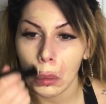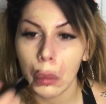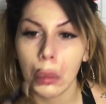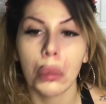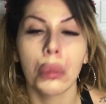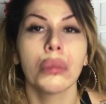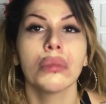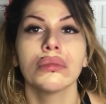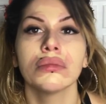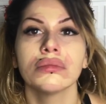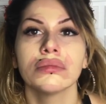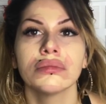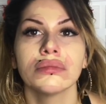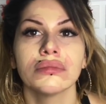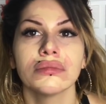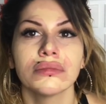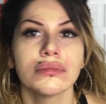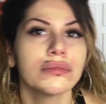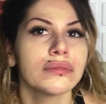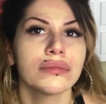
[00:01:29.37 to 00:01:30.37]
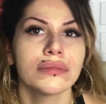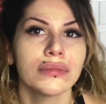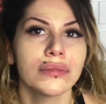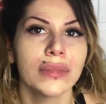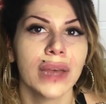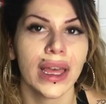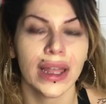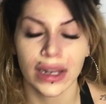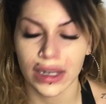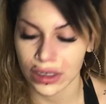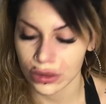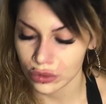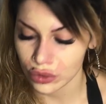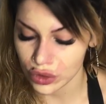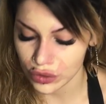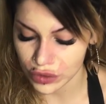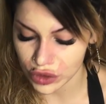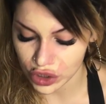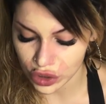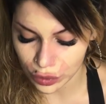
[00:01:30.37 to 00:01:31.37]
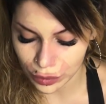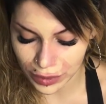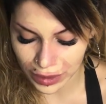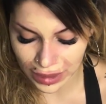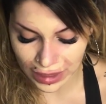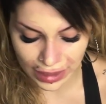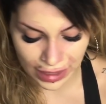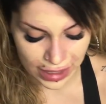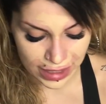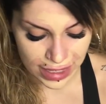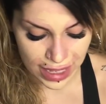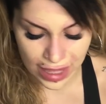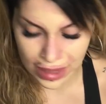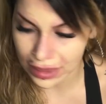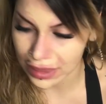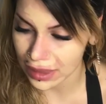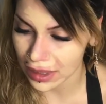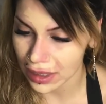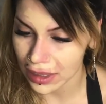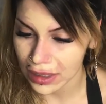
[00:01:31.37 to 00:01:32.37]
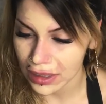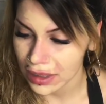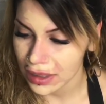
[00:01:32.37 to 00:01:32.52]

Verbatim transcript: Mm. Bene, non ci facciamo mancare niente.